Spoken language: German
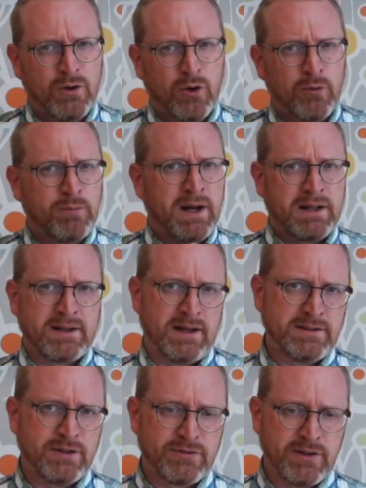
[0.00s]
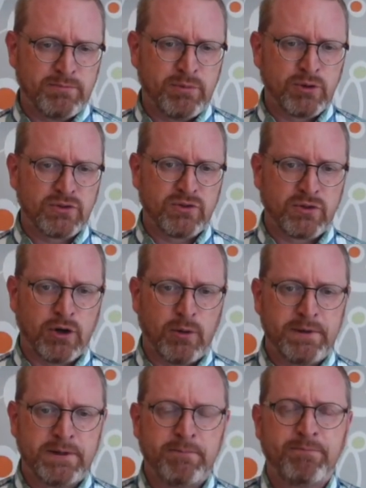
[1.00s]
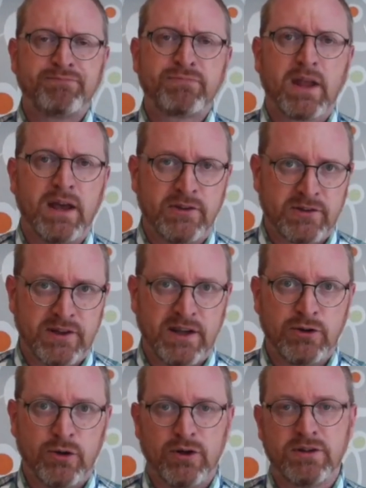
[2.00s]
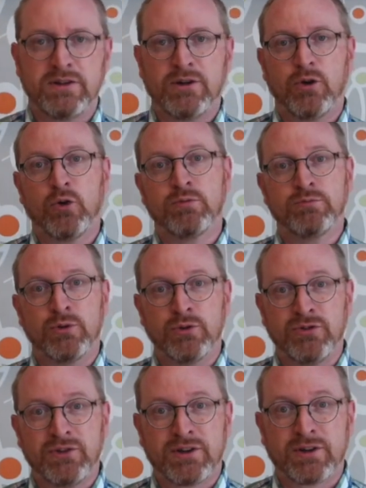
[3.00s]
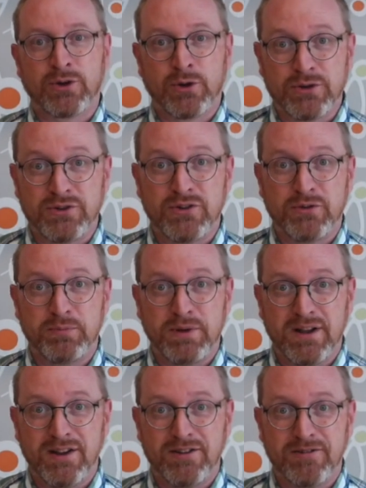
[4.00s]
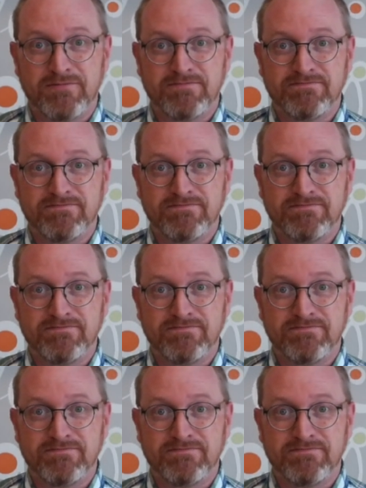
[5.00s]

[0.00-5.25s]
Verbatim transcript: Um mal gleich auf den Punkt zu kommen, es geht heute um unser Gottesbild.